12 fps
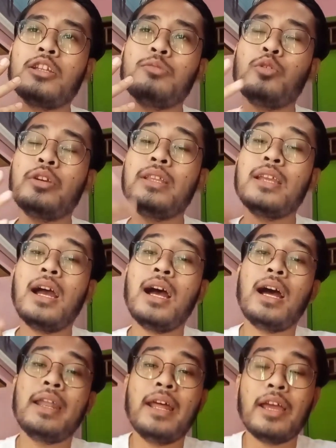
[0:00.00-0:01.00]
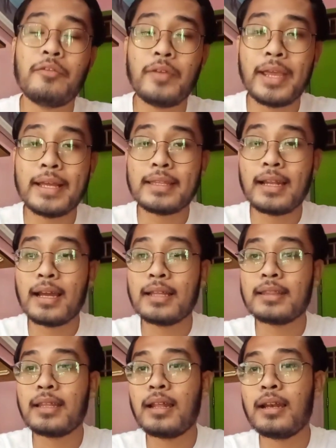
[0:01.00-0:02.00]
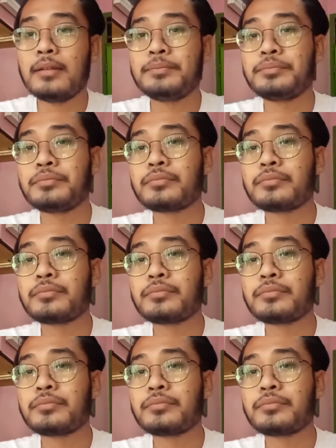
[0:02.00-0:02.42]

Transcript: mungkin nggak ada efek gatal-gatal